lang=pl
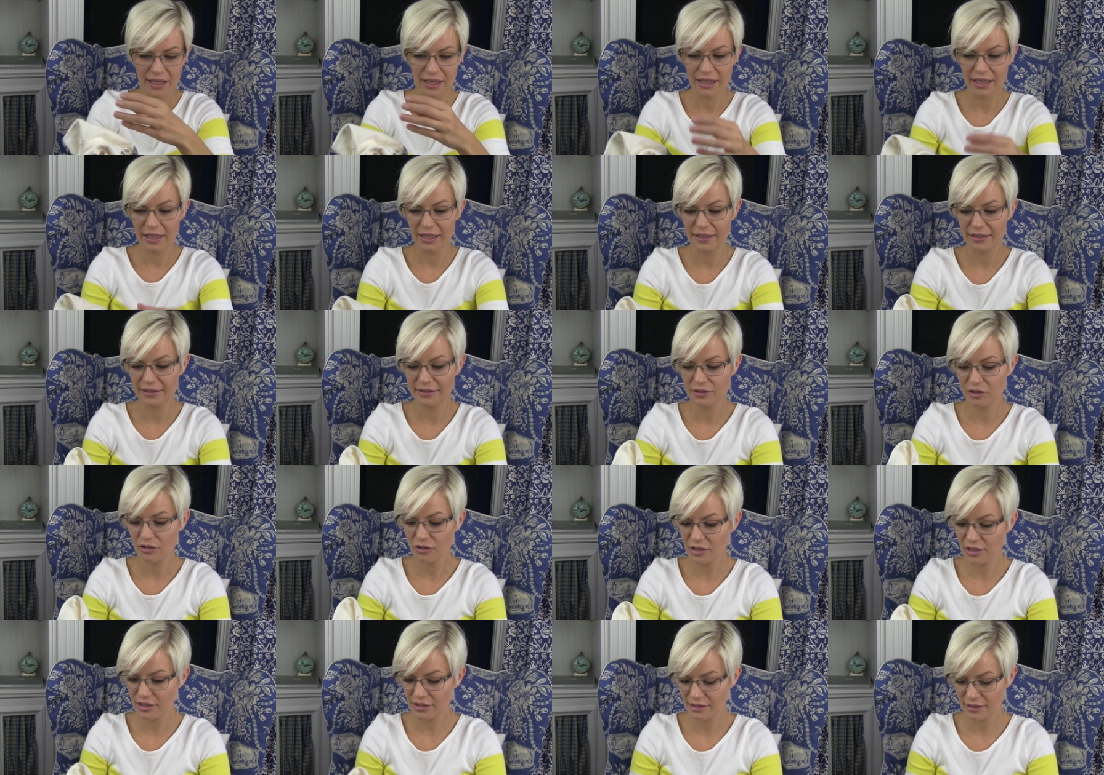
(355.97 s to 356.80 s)
E, I
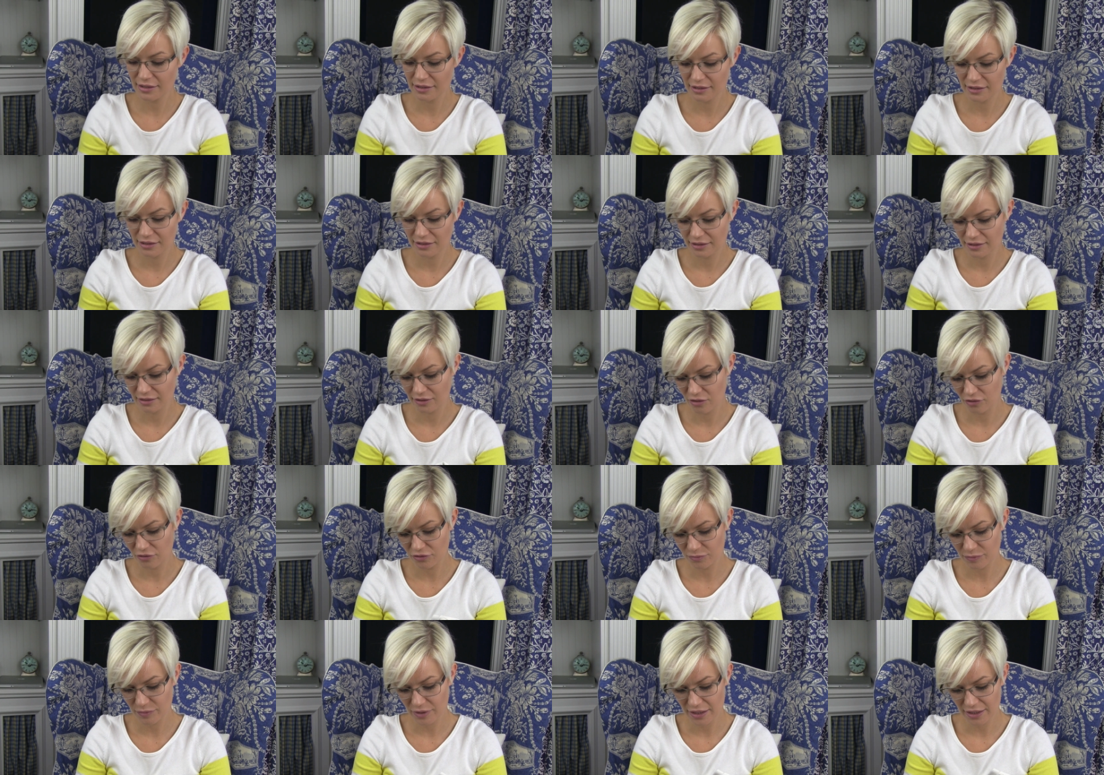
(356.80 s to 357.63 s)
to jest e,
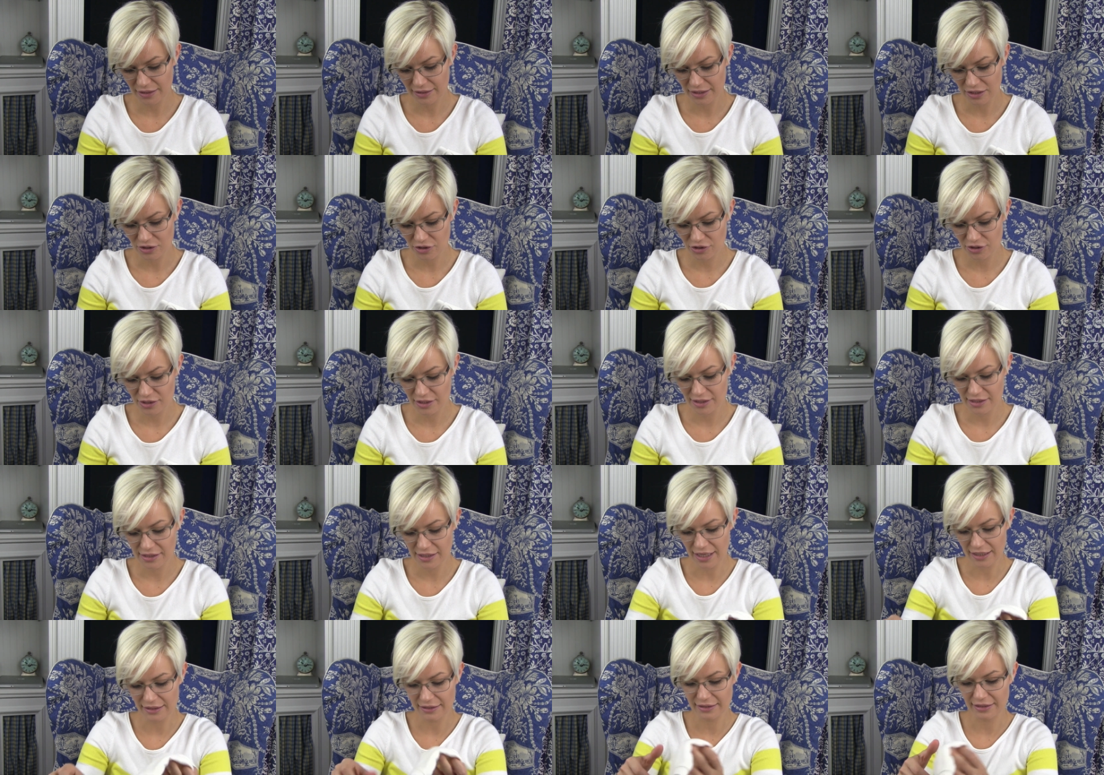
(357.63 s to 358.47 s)
rozmiar na
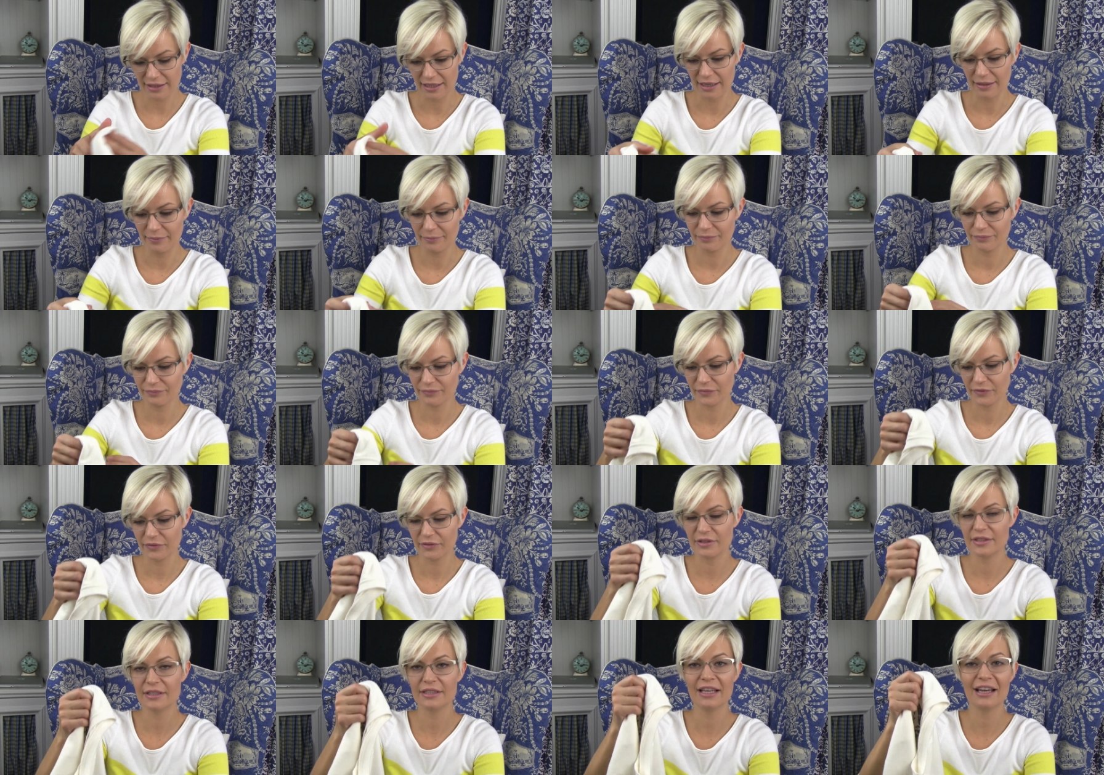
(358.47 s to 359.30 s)
4 latka,
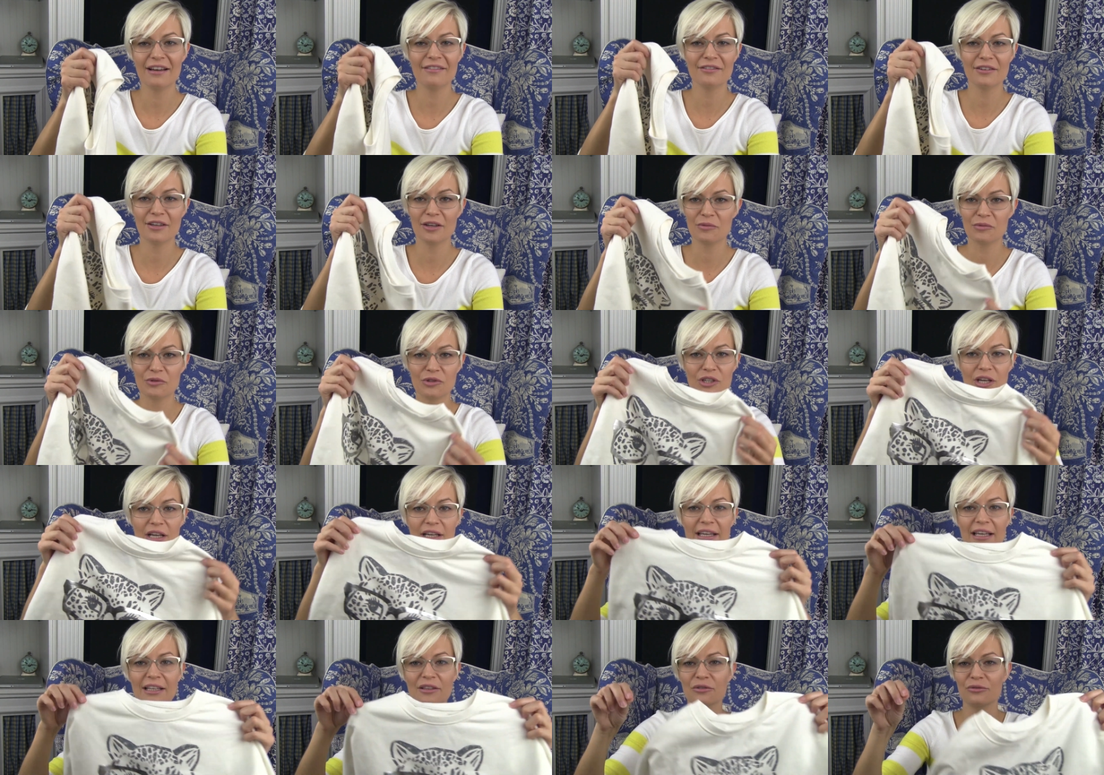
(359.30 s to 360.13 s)
więc ja wiem, że
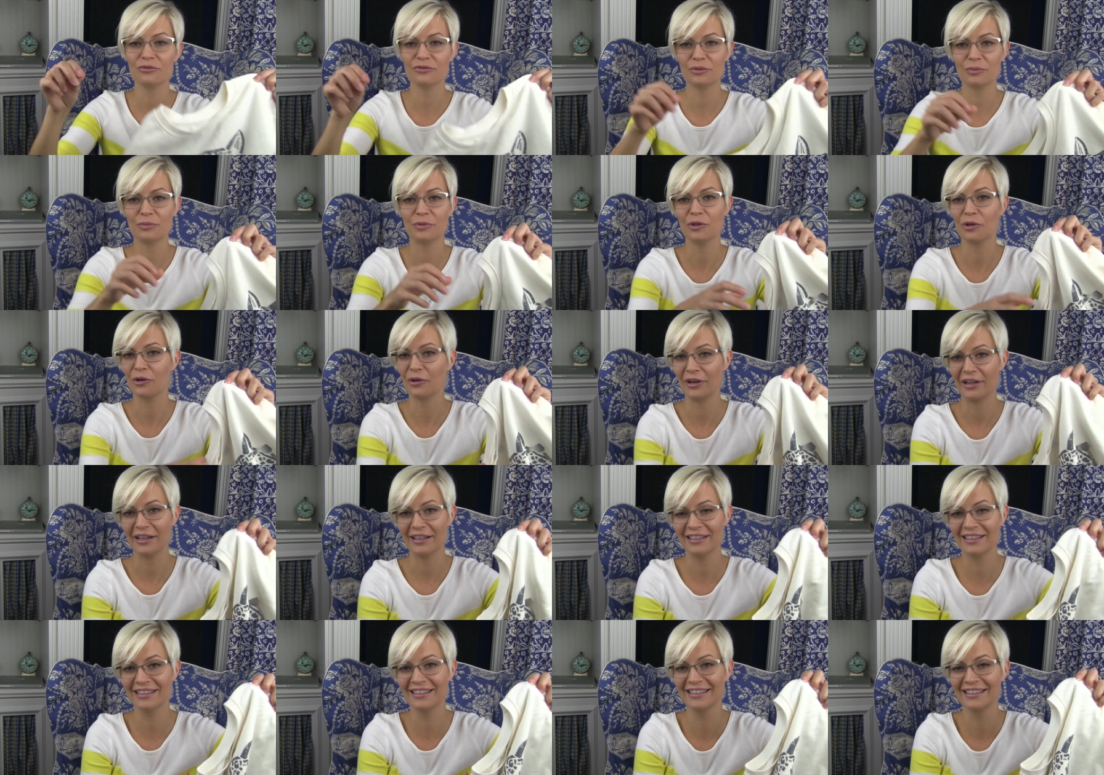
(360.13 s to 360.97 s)
jak ja to
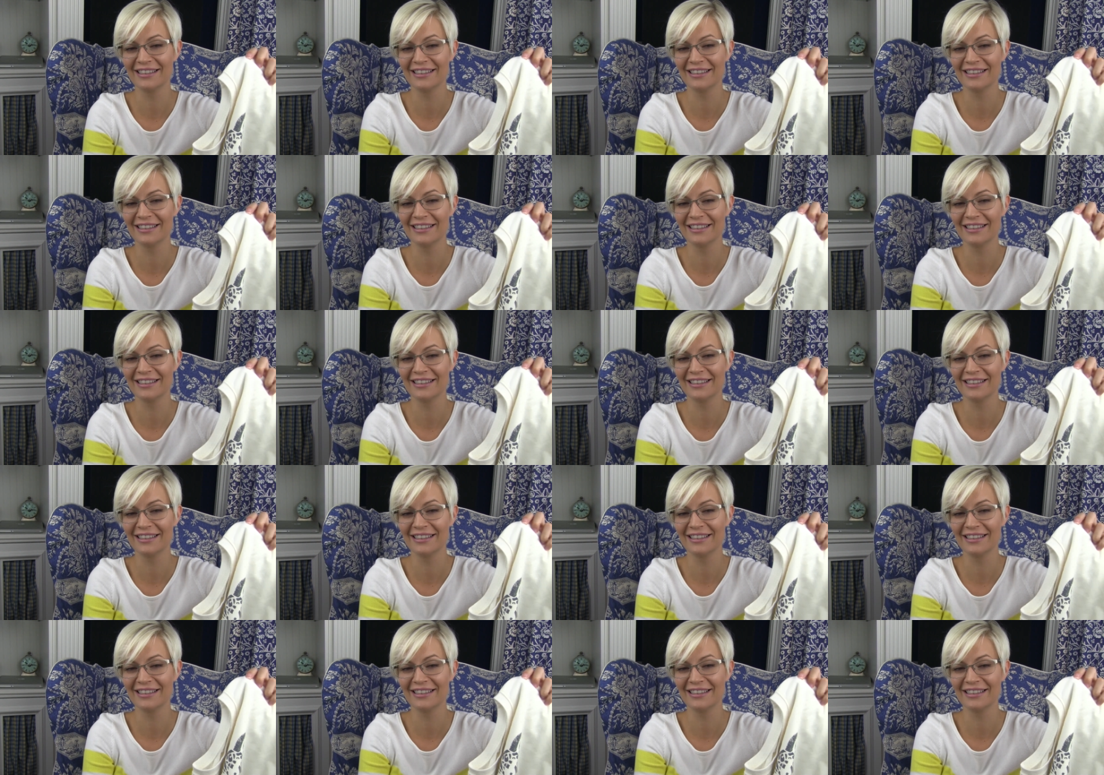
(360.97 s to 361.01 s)
wypiorę,